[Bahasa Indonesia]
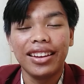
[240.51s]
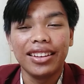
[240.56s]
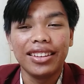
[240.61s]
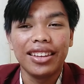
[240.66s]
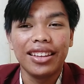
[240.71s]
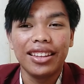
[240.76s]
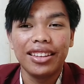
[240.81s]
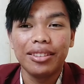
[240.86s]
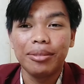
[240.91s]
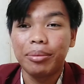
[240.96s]

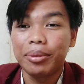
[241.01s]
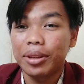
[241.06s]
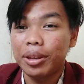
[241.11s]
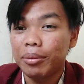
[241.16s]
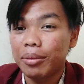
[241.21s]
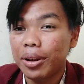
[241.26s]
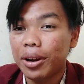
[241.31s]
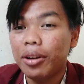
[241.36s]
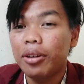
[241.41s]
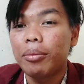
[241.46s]
ingin jadi seperti
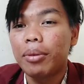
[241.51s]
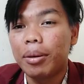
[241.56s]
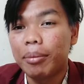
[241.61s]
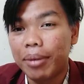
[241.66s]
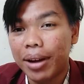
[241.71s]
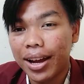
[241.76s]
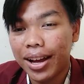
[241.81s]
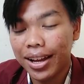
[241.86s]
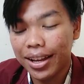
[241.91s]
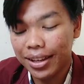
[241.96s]
Barack
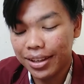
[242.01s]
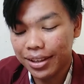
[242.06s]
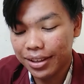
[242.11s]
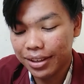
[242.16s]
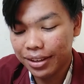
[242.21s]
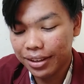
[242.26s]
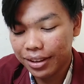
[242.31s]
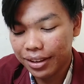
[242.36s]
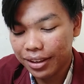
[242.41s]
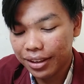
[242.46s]
Obama?
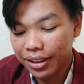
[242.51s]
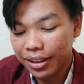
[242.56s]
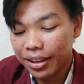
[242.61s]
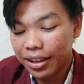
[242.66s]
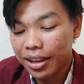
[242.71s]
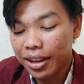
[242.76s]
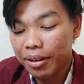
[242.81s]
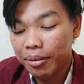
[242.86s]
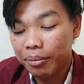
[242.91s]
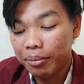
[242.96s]

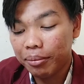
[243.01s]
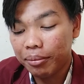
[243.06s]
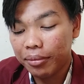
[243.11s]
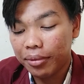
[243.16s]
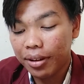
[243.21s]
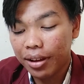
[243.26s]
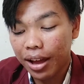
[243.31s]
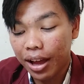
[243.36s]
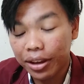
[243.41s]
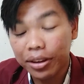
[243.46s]

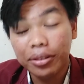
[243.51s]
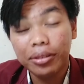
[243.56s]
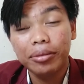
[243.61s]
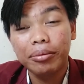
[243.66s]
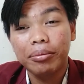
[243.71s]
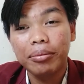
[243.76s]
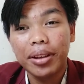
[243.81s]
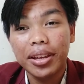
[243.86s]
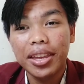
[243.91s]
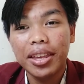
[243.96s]
Ayo
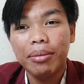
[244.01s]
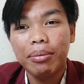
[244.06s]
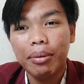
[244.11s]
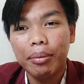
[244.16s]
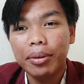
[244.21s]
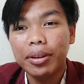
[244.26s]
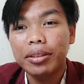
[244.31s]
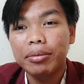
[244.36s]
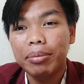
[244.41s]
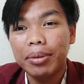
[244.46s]
belajar
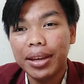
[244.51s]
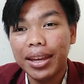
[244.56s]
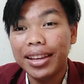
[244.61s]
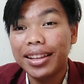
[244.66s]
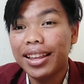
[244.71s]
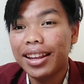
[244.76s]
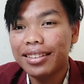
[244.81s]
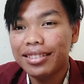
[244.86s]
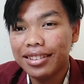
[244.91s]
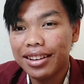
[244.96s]
public
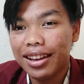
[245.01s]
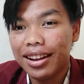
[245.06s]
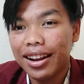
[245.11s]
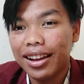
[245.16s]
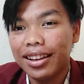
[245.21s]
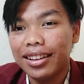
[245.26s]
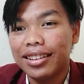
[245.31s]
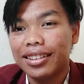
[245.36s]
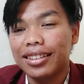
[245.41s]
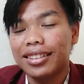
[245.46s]
speaking dari
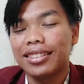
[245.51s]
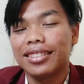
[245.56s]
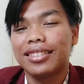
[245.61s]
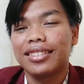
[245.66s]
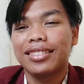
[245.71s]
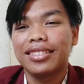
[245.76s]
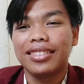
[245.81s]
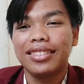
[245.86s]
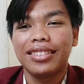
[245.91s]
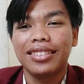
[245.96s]
sekarang.
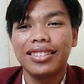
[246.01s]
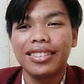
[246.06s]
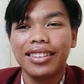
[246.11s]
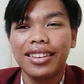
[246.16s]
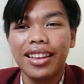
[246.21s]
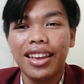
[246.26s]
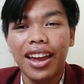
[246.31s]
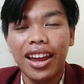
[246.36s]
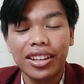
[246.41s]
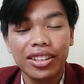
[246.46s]

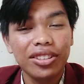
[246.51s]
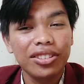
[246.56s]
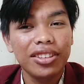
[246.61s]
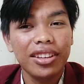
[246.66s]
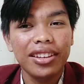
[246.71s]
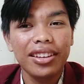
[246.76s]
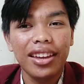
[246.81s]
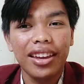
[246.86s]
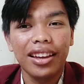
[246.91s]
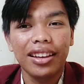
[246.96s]
Itu
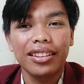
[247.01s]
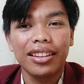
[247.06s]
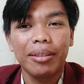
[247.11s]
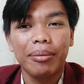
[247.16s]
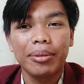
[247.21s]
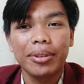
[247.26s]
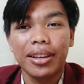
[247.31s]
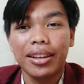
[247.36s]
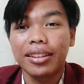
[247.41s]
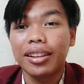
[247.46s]
saja yang
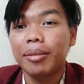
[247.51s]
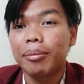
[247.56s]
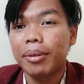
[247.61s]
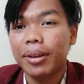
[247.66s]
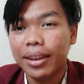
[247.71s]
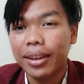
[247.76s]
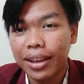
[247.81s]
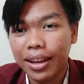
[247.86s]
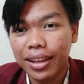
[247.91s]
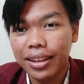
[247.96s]
dapat saya
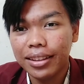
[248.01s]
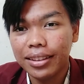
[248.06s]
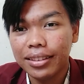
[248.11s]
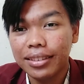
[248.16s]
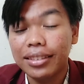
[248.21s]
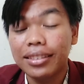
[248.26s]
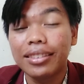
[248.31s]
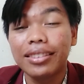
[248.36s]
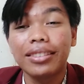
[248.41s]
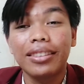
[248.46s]
sampaikan.
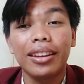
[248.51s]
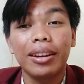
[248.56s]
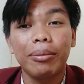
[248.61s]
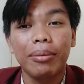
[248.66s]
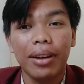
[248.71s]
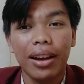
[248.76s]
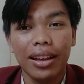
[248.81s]
Terima